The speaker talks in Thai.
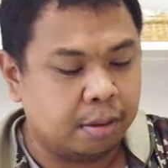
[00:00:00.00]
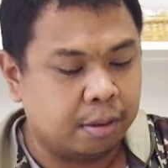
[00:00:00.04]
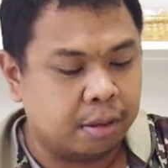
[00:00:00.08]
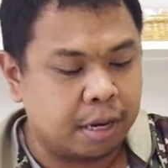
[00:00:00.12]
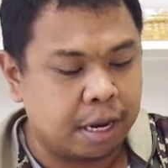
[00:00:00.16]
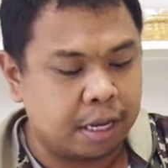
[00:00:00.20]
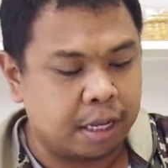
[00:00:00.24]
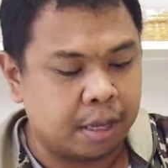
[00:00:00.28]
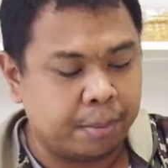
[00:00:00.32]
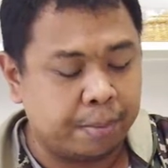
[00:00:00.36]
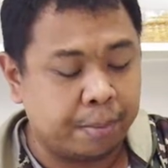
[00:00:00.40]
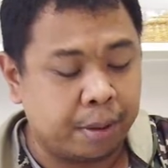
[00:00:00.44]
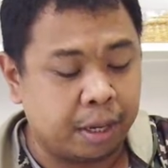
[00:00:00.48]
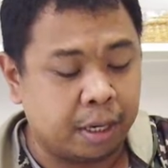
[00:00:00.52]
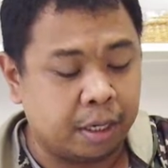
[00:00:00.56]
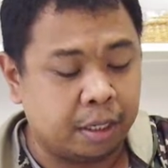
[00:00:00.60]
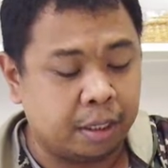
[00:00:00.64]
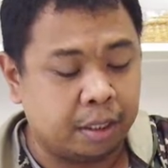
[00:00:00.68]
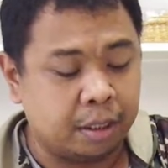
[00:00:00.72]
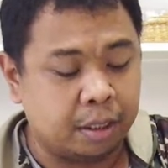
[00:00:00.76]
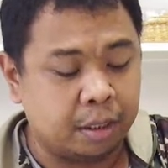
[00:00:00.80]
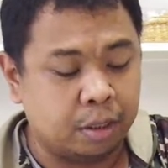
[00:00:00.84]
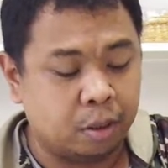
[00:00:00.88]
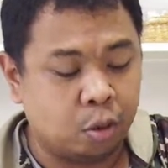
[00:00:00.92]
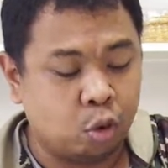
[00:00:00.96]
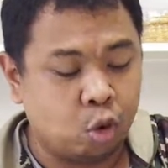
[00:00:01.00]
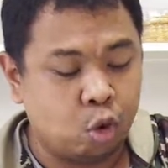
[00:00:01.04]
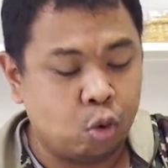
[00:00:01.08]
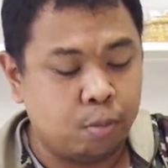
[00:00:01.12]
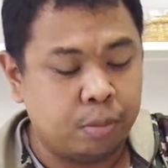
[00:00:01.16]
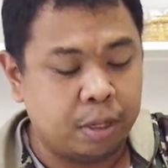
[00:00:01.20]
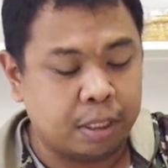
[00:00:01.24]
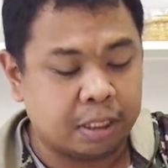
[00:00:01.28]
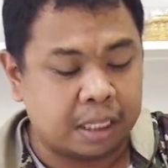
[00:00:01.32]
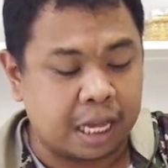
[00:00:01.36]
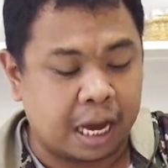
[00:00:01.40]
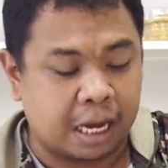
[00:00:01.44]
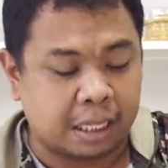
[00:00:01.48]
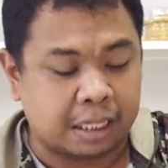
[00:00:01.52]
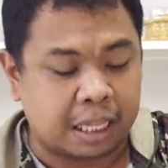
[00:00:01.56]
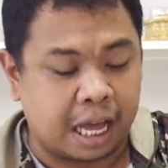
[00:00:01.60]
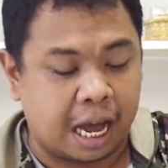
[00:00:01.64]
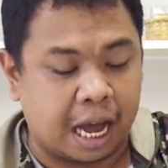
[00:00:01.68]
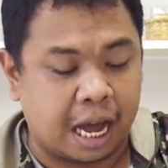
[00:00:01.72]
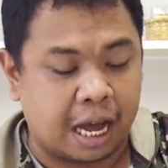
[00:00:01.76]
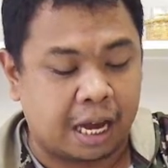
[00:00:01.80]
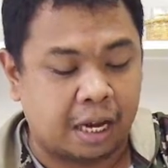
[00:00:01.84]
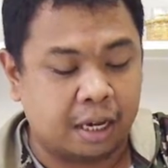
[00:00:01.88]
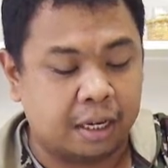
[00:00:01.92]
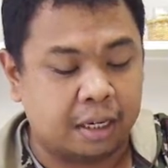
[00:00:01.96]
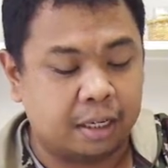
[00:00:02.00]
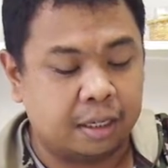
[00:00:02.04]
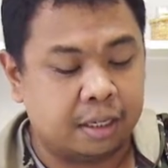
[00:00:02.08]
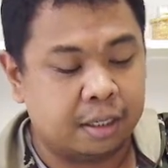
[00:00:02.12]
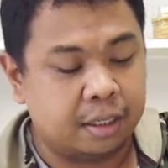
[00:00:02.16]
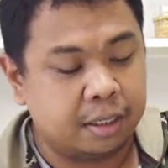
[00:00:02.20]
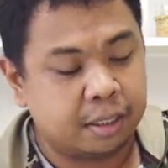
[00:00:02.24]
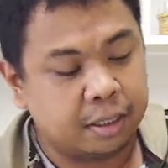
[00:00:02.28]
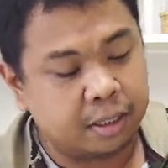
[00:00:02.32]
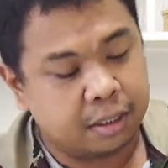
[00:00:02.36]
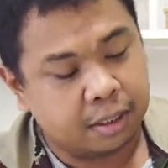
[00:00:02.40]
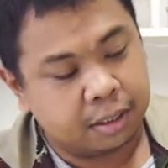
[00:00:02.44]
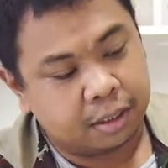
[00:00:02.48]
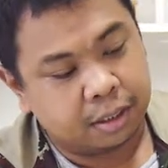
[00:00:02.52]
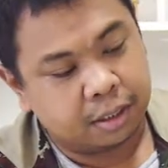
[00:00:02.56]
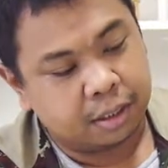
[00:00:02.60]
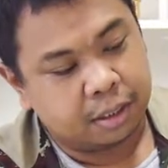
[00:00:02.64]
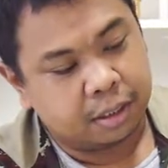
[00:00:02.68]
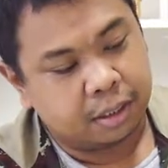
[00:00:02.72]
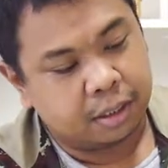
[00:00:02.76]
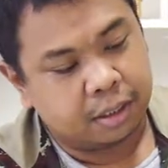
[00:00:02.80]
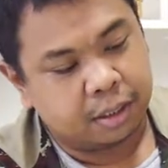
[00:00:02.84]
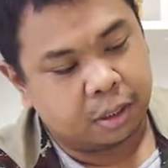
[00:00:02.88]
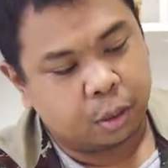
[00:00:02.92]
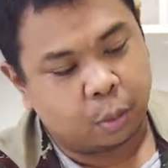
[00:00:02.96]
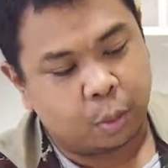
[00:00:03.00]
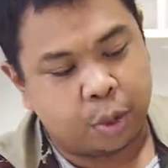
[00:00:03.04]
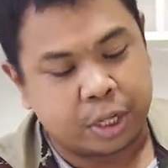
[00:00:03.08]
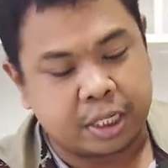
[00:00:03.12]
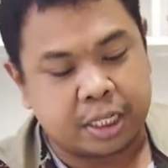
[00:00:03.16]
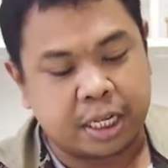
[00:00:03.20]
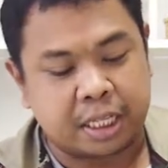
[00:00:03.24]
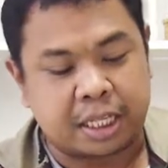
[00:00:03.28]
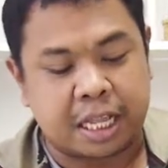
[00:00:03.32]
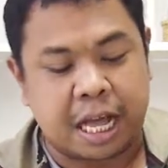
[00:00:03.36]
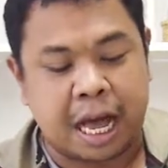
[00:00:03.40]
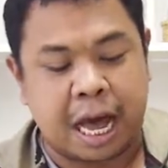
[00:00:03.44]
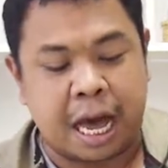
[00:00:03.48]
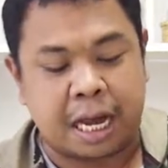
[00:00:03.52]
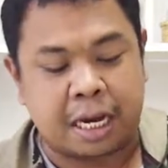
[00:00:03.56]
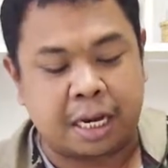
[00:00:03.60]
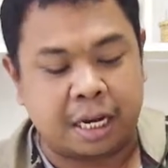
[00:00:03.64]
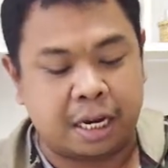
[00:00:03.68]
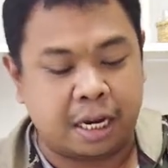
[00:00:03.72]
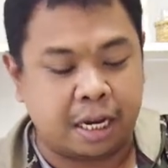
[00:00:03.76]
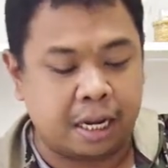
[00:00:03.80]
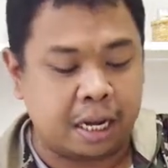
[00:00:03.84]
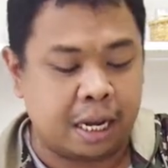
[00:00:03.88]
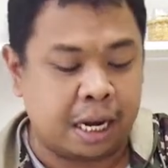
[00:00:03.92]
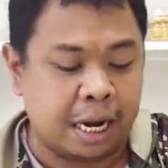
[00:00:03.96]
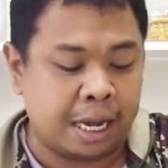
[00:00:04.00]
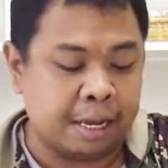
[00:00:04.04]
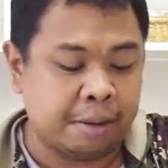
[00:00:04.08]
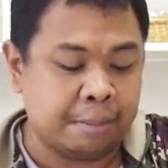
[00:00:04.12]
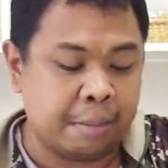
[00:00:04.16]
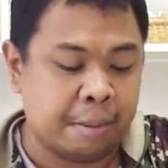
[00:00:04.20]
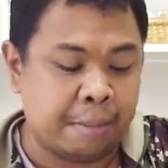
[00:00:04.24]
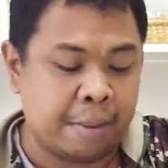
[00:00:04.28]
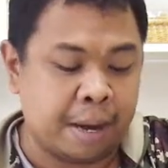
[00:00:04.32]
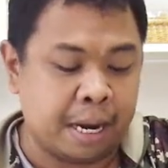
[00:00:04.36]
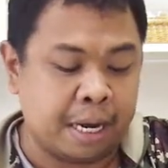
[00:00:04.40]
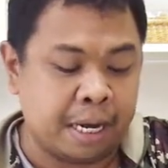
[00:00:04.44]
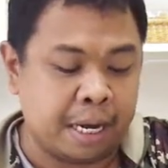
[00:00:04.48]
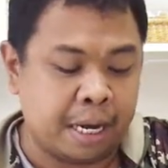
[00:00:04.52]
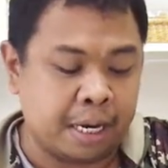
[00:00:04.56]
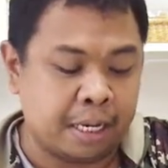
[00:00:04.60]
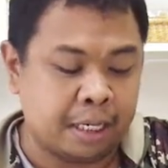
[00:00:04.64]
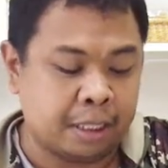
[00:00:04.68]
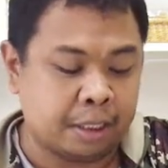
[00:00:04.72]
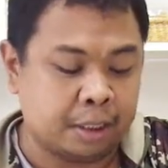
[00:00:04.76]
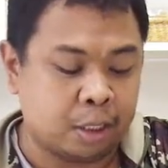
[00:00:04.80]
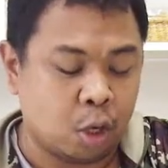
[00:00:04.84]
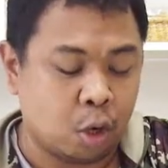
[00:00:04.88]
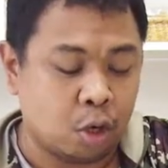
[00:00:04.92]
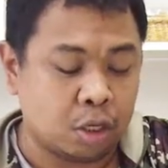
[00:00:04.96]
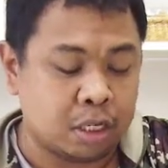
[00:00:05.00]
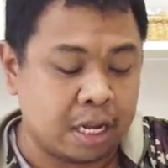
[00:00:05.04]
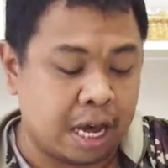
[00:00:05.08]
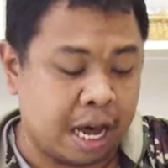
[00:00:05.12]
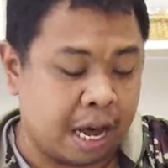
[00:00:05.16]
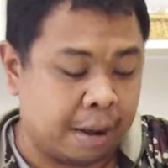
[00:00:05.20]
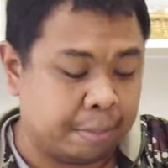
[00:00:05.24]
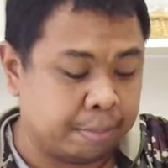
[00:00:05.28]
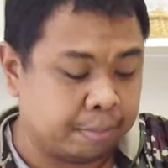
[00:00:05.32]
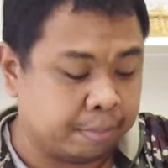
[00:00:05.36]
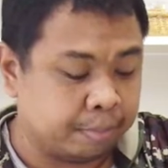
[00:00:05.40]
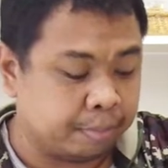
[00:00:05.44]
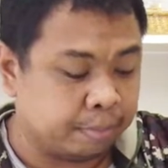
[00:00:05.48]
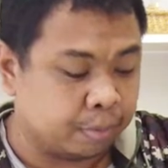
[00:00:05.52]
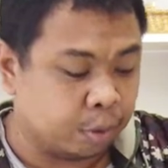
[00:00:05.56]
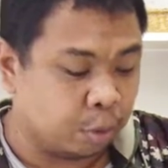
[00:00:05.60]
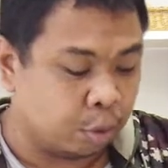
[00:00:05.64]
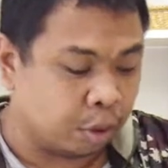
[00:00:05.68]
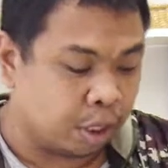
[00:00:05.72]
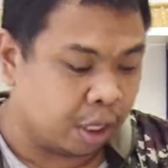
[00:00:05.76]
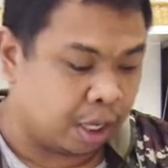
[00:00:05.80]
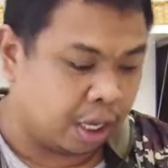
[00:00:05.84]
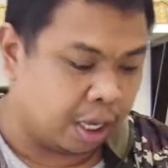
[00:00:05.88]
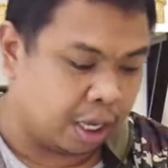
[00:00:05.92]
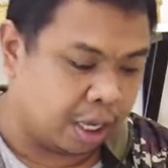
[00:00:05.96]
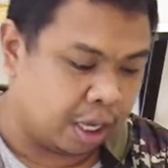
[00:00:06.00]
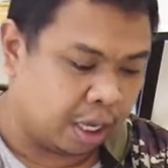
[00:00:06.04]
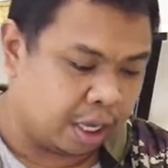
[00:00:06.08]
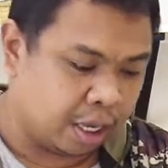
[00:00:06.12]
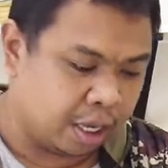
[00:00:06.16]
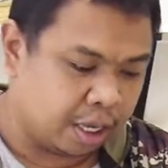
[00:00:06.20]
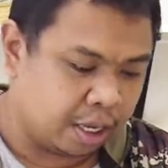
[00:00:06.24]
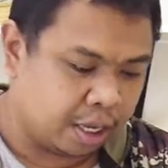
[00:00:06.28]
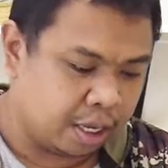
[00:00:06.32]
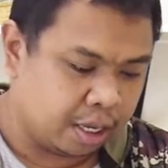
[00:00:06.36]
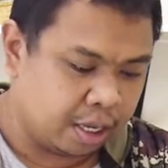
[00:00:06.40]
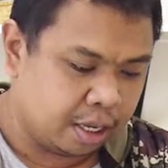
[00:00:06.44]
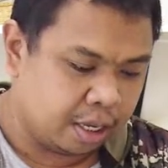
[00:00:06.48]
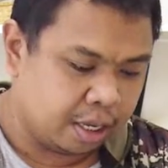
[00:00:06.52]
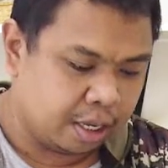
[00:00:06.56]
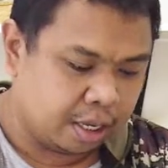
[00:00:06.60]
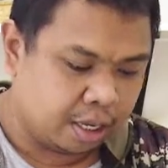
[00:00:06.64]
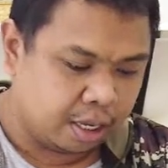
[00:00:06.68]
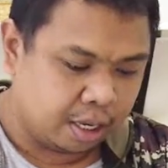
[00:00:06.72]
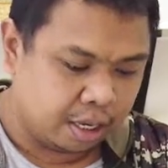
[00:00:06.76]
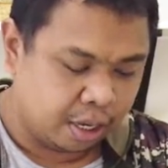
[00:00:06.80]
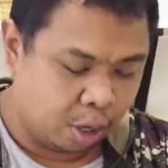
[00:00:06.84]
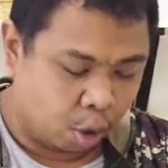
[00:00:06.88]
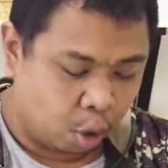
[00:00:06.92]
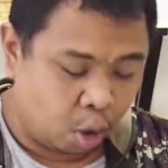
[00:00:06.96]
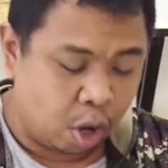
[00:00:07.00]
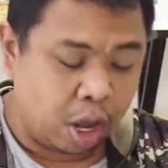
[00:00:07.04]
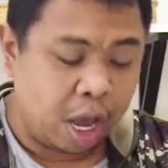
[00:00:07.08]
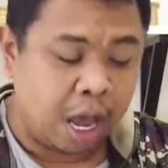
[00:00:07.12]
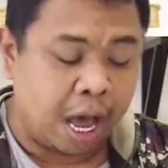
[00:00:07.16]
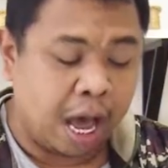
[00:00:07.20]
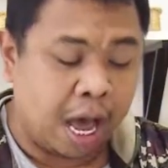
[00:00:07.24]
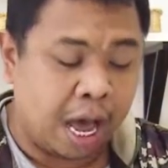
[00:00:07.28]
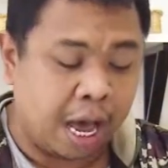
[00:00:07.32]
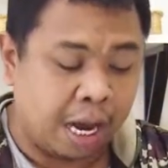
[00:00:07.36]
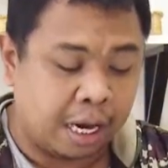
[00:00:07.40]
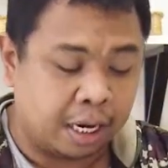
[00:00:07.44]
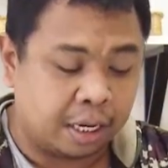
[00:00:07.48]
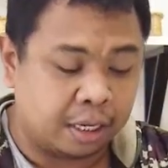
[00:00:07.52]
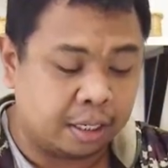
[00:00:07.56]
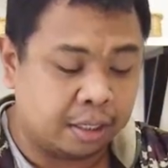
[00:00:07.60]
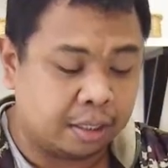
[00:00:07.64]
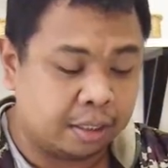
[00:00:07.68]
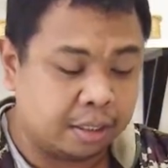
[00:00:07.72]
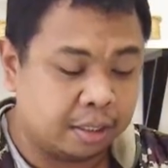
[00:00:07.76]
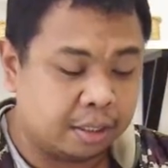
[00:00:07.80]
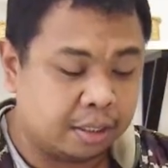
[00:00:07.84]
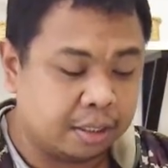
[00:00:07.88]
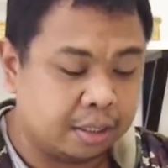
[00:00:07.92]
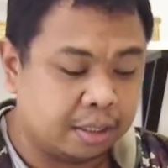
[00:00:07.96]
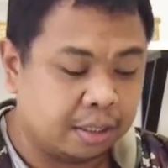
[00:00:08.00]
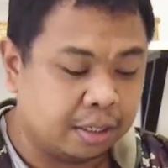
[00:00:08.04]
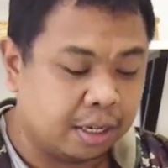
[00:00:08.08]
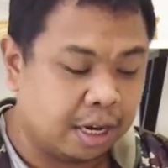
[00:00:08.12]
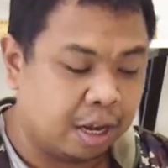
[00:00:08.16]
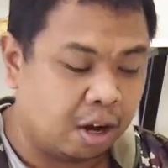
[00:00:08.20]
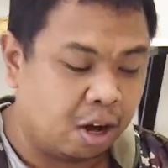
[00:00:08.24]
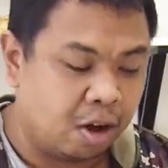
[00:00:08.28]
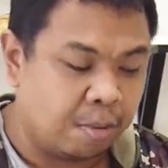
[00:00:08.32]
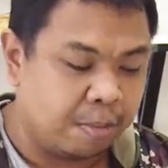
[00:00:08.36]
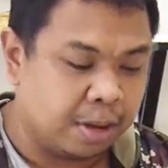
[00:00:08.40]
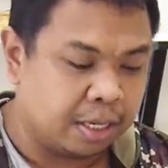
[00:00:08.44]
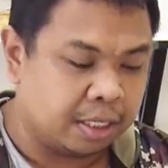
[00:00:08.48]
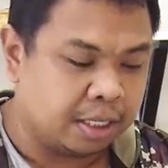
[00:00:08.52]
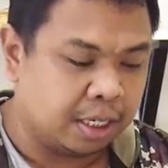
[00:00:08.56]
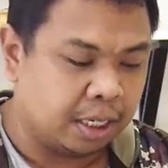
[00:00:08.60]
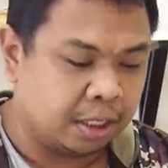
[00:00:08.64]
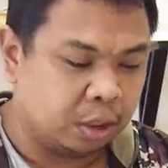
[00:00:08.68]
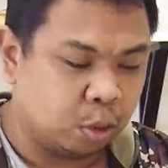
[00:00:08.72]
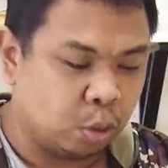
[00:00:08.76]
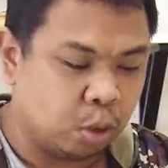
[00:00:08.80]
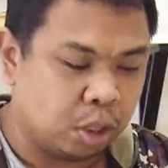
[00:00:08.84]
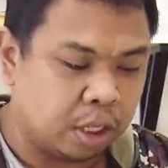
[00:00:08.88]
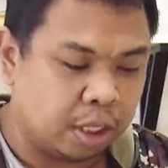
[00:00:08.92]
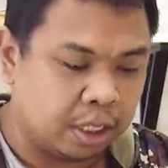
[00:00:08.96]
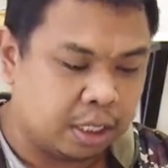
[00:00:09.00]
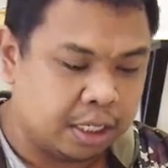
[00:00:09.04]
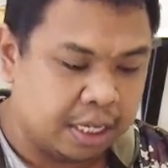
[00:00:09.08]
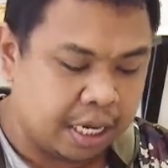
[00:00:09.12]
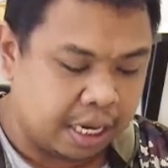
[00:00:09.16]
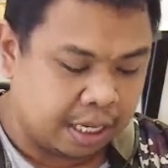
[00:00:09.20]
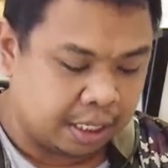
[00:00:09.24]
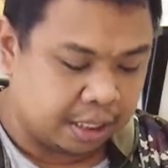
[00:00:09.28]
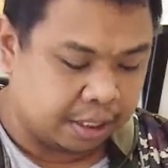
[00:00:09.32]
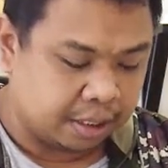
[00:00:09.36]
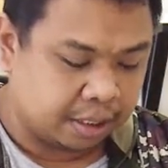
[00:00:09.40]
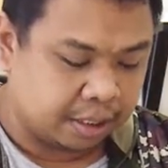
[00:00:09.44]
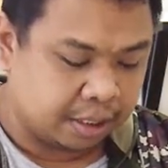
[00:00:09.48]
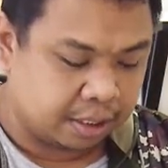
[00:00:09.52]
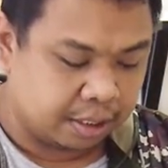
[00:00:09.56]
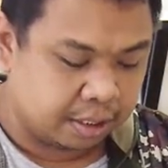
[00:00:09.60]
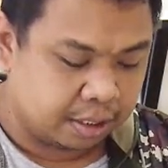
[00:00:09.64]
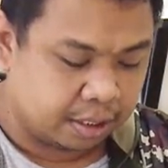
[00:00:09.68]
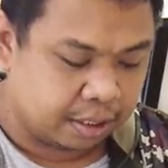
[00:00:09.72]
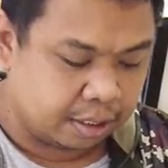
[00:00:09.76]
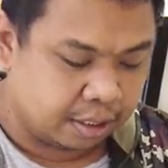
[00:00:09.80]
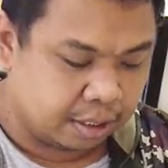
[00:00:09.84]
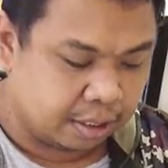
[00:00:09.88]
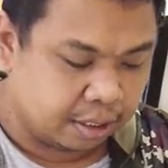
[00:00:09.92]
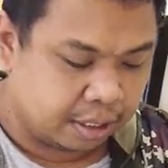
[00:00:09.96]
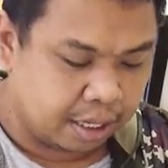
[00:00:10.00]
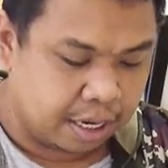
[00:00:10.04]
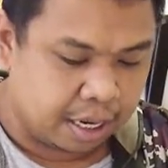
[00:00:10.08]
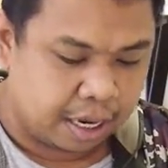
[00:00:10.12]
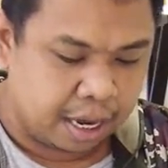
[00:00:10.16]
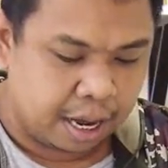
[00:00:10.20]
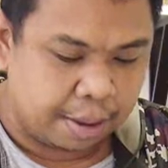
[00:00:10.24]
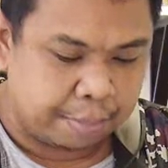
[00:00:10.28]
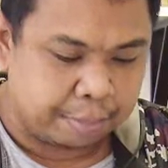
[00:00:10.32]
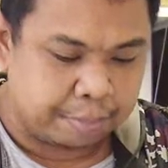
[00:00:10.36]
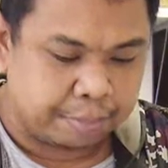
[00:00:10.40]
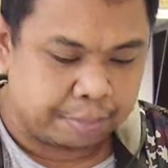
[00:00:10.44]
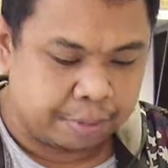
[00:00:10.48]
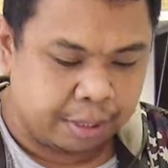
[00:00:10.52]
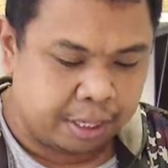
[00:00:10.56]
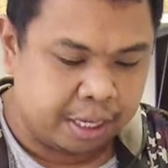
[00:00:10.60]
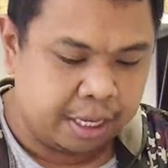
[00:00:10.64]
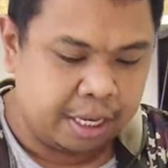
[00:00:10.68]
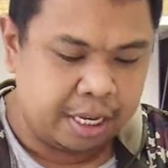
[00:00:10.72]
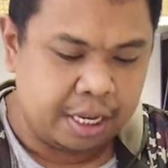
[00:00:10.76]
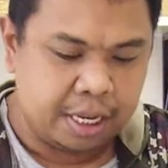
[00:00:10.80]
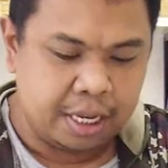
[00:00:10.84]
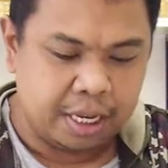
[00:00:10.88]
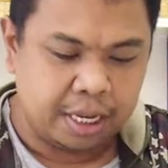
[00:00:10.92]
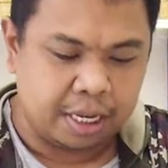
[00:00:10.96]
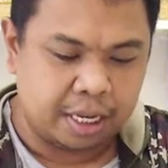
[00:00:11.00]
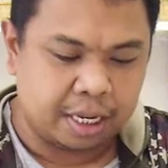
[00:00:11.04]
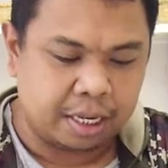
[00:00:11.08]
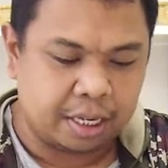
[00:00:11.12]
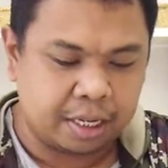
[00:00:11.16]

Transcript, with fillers: น่าจะเป็นคู่มือต่างๆ quick start อะไรประมาณนี้หนึ่งสองสามโอเค เดี๋ยวค่อยอ่าน แล้วก็มาเจอตัวเครื่องนะครับนี่